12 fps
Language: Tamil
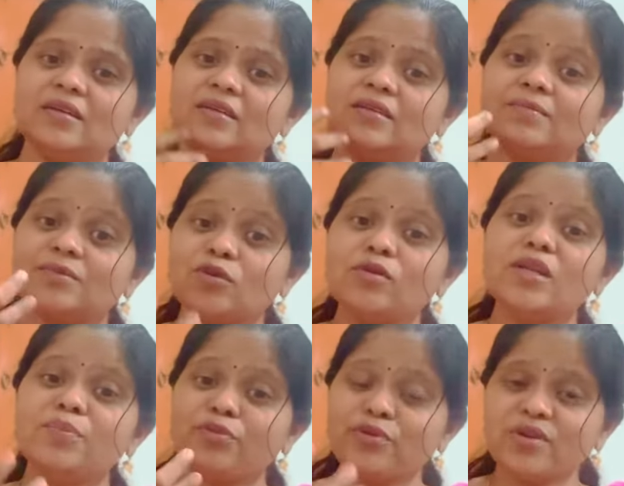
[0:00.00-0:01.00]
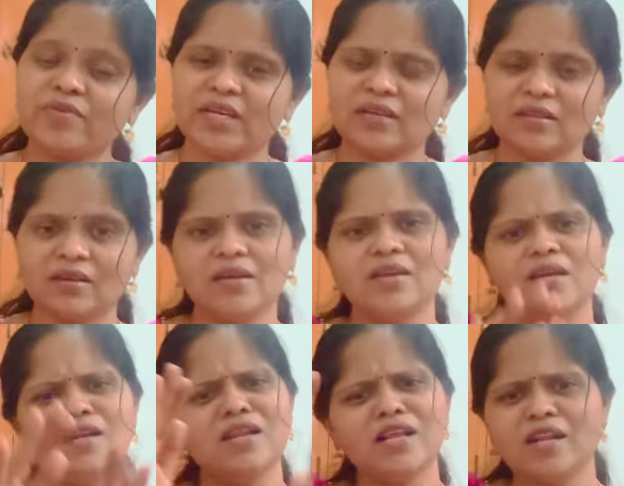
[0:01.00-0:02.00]
சொல்லி புரிய வைக்கிறதுக்கு
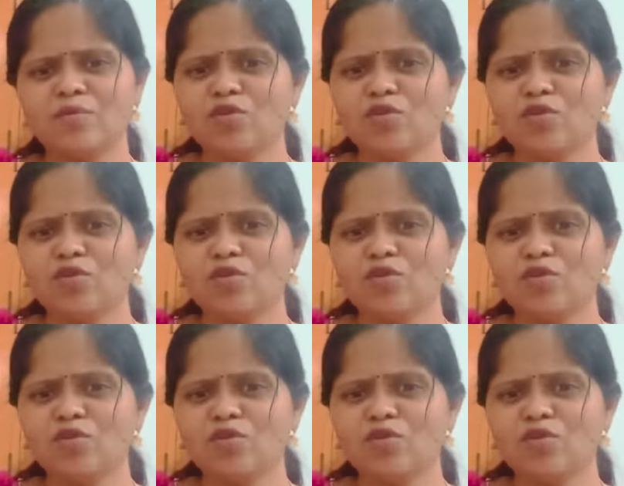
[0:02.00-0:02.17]
என்னென்னமோ